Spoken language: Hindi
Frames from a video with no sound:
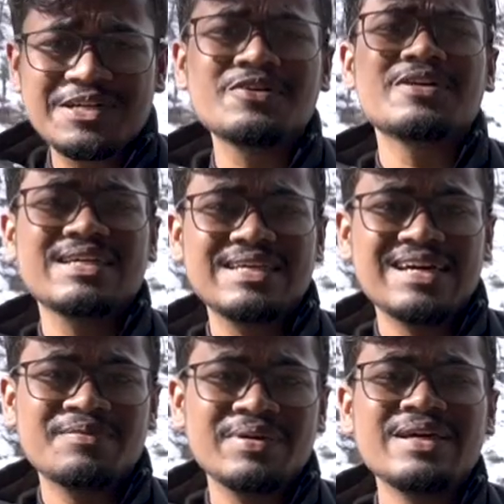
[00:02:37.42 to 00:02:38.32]
भी कवर नहीं
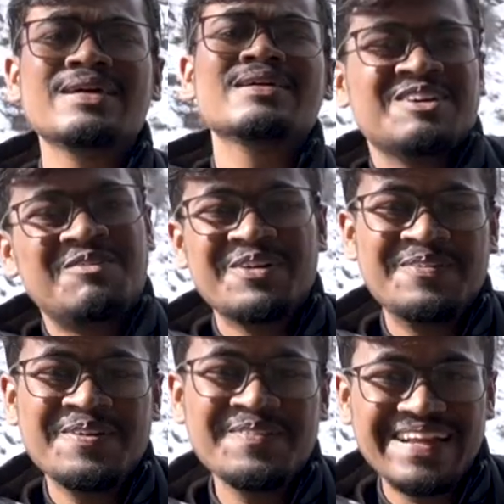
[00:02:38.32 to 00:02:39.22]
किया हमने फिर
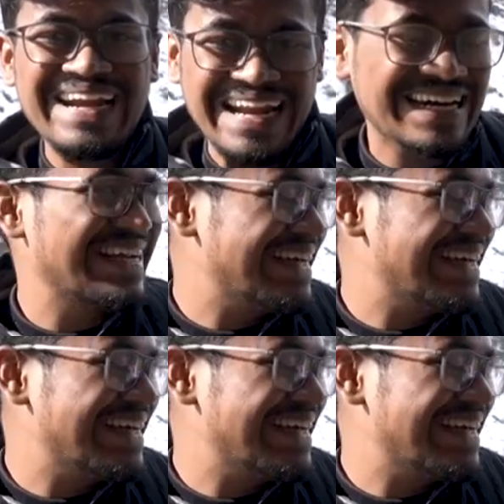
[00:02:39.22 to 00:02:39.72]
भी मेरे लग